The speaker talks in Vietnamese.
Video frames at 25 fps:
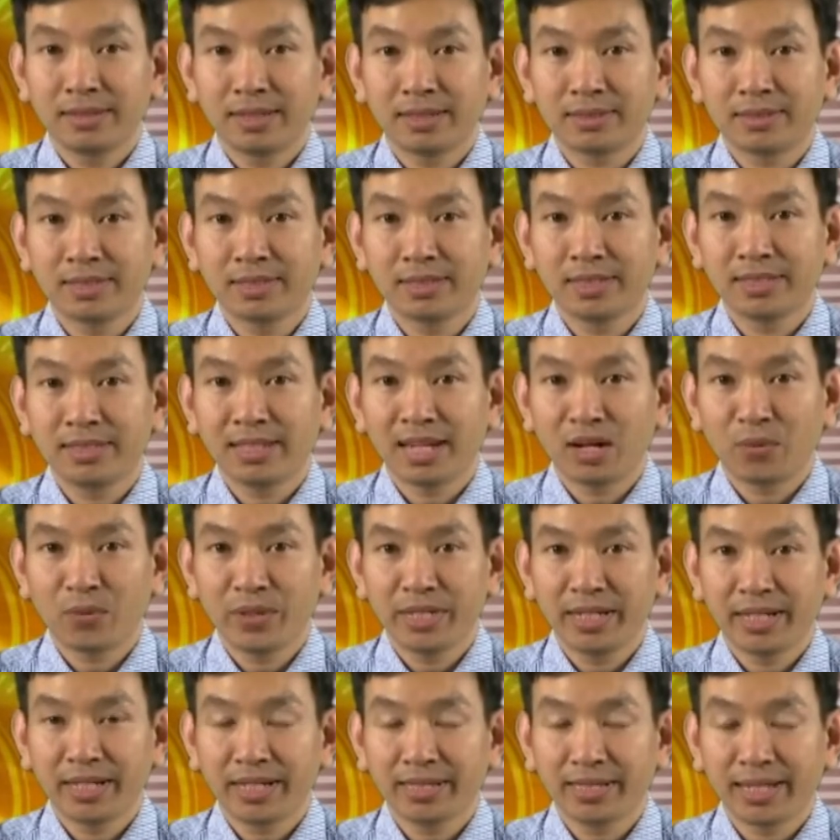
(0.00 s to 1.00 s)
Dạ, xin kính chào
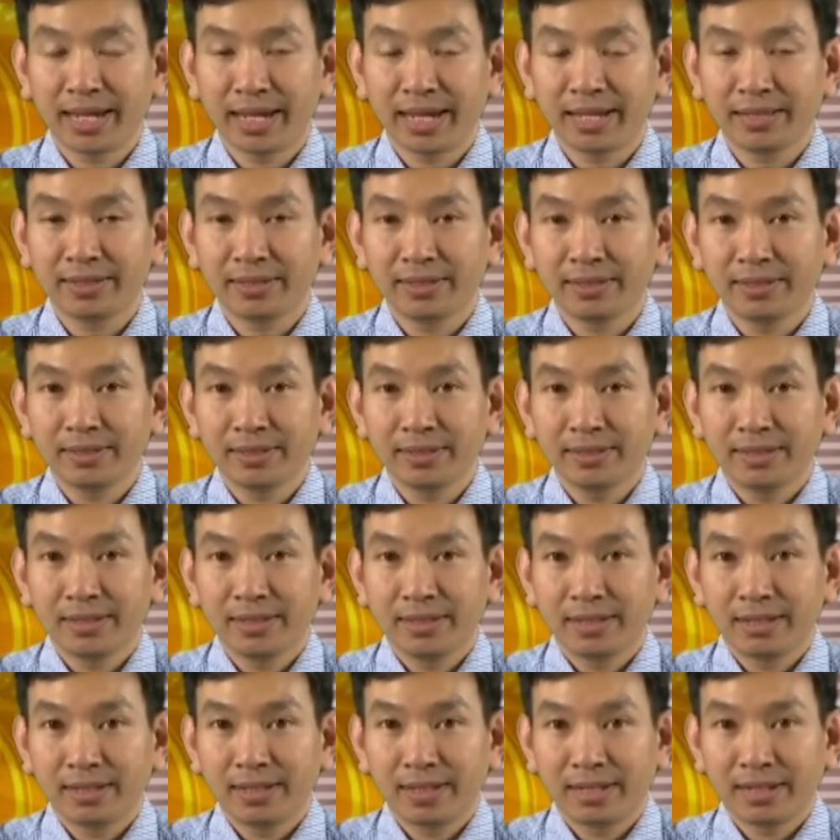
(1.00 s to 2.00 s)
quý vị khán giả
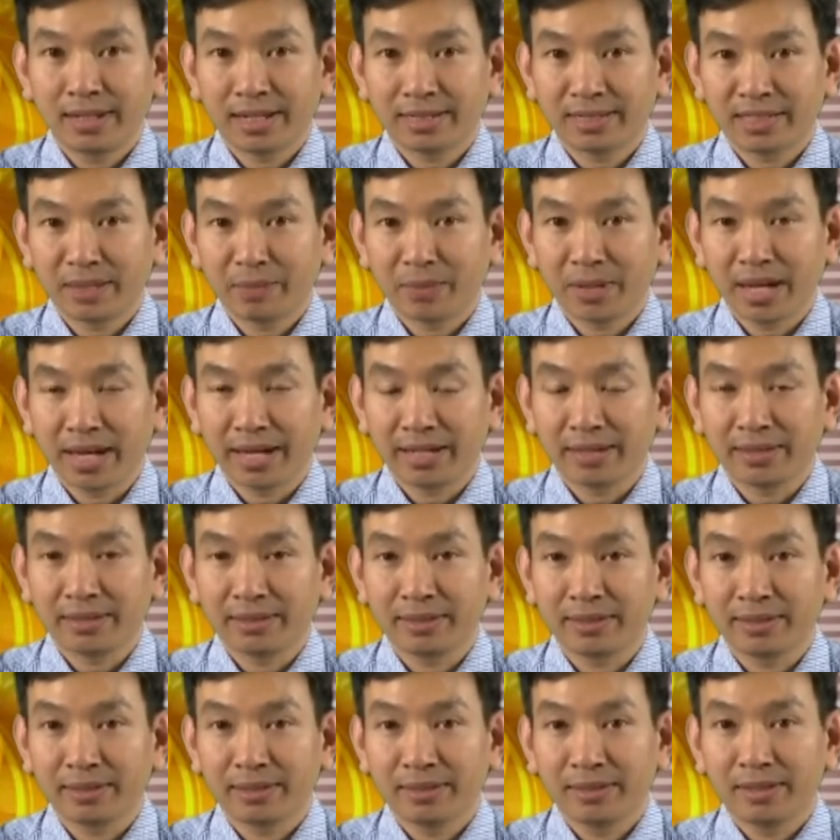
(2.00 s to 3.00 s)
đang xem đài
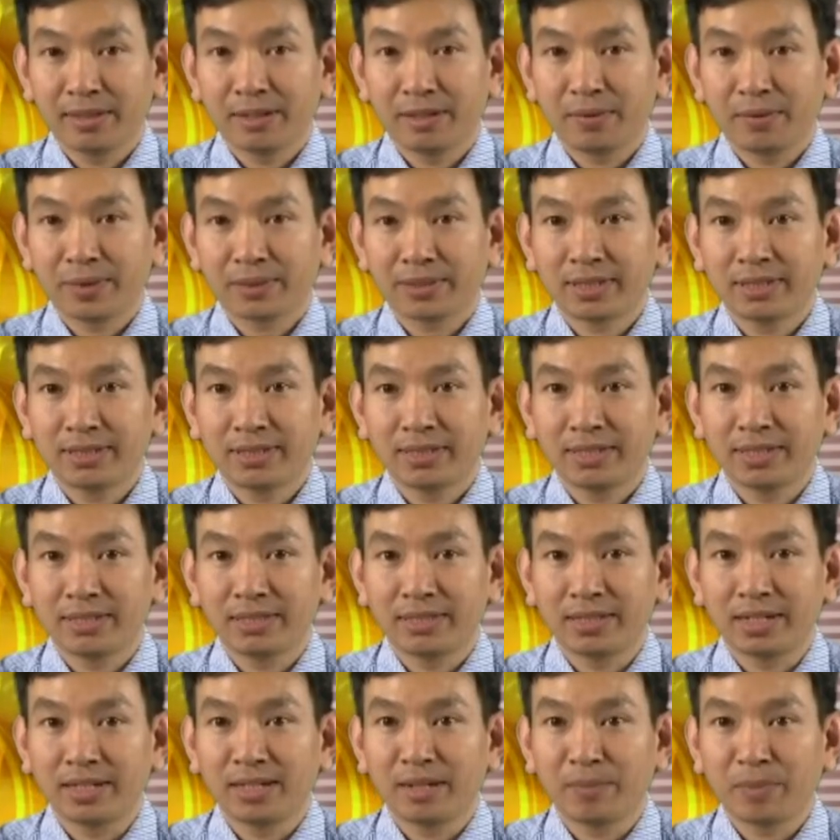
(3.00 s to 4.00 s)
phát thanh truyền hình
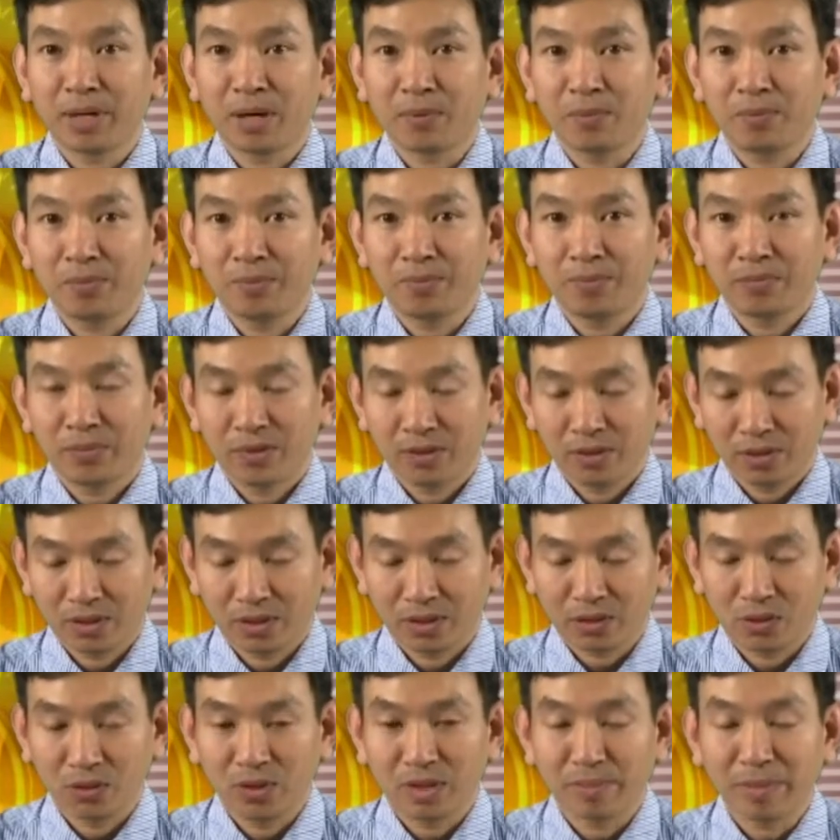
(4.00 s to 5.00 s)
tỉnh Lâm Đồng.
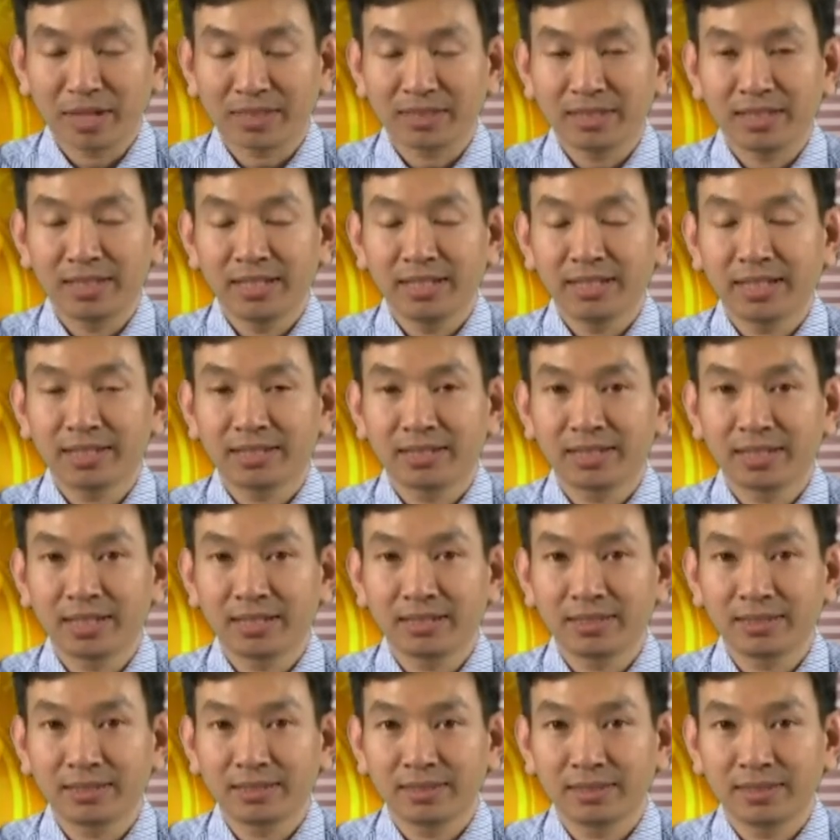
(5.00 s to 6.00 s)
Tôi là bác sĩ Lý Thanh
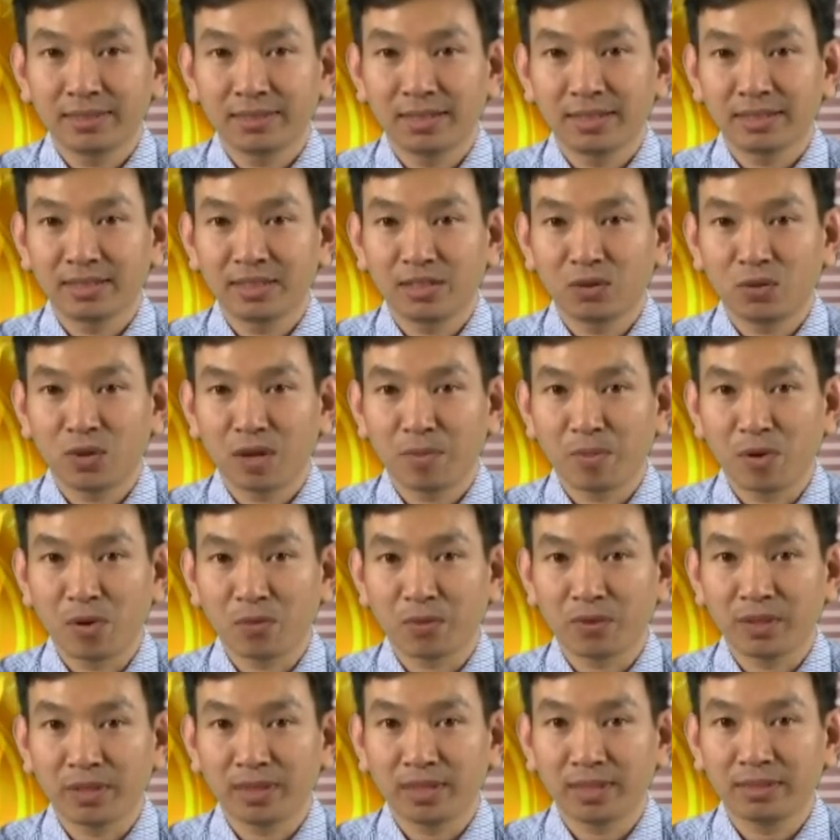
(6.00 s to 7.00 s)
Sơn, chuyên khoa
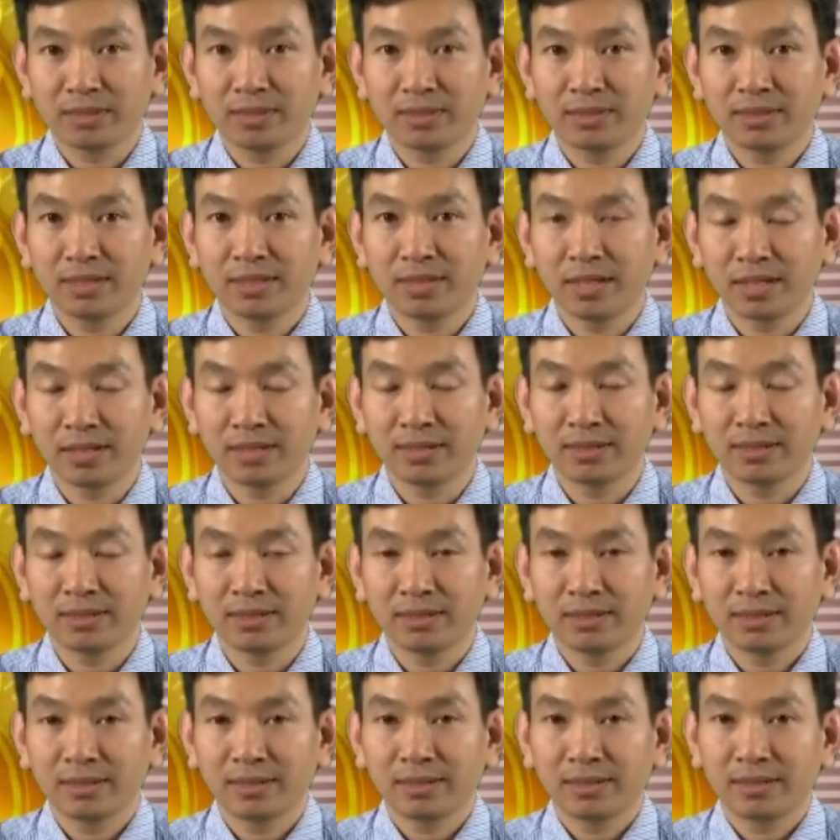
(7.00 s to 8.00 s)
1 về chấn thương chỉnh hình,
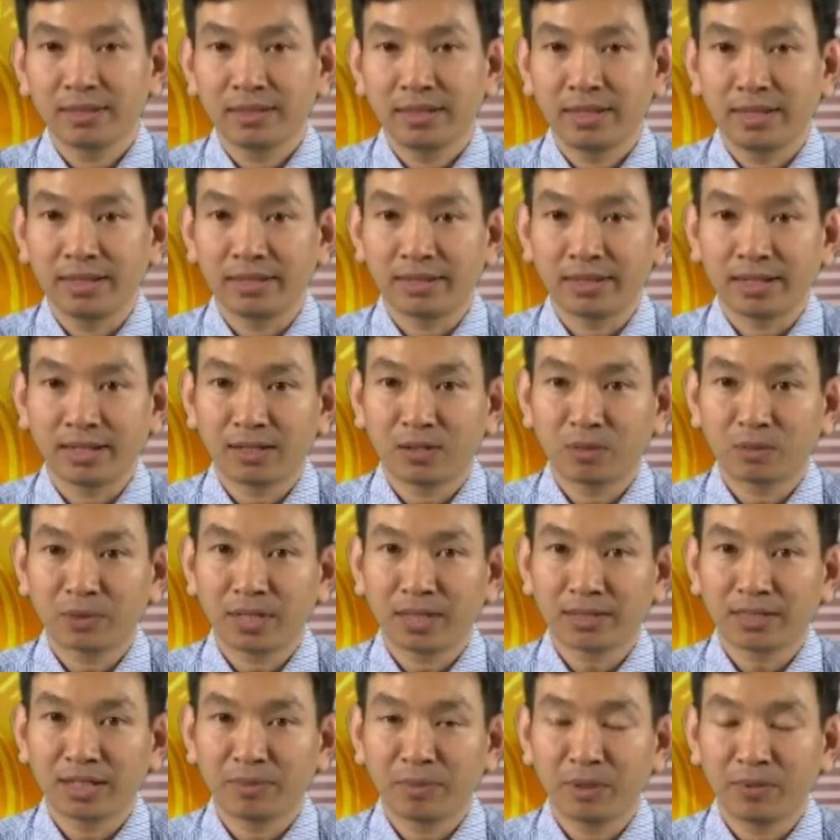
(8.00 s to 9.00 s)
hiện đang công
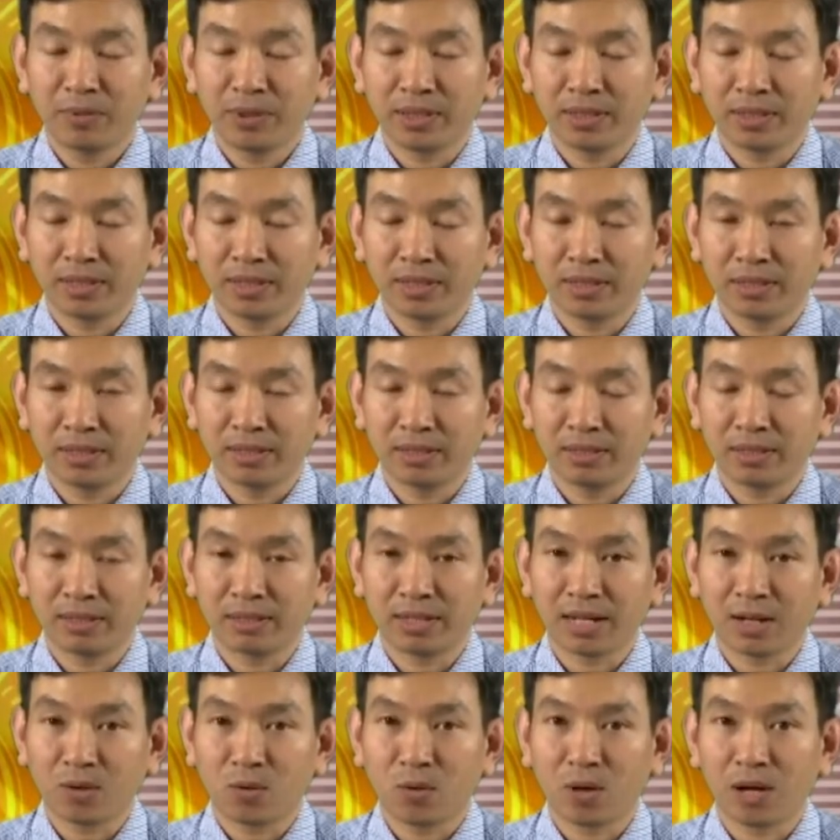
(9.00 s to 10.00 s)
tác tại Bệnh viện
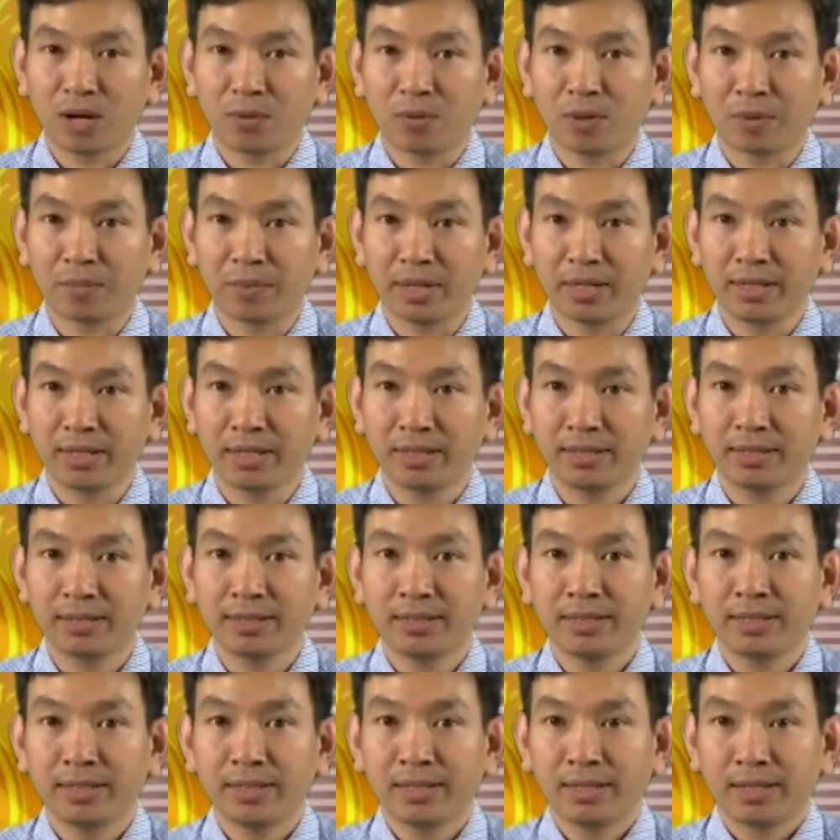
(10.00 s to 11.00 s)
Đa khoa Hoàng Mỹ,
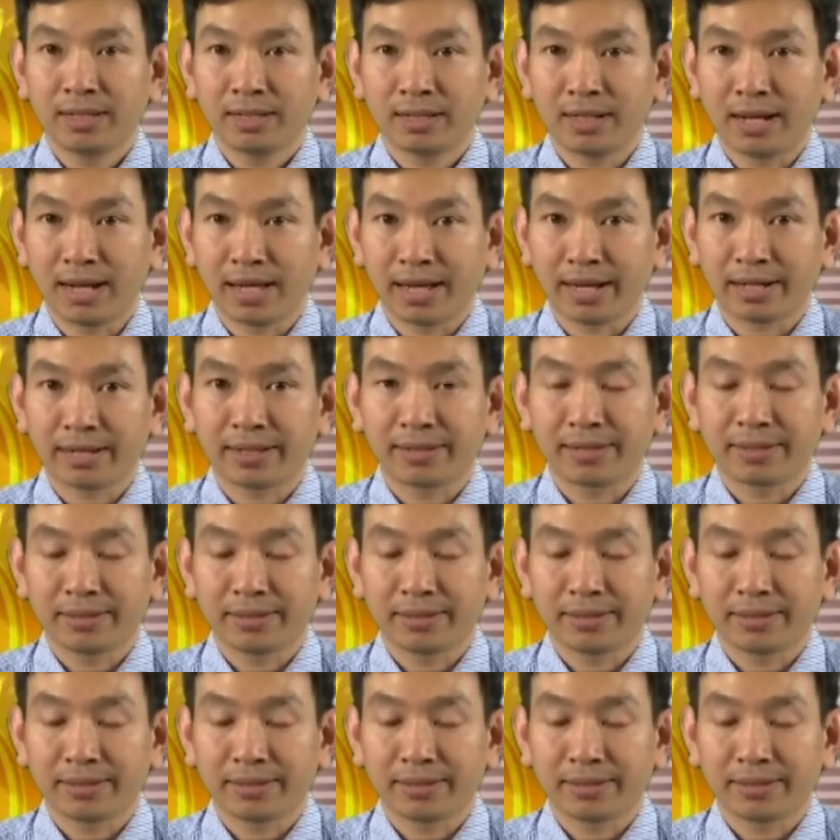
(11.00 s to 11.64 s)
Đà Lạt.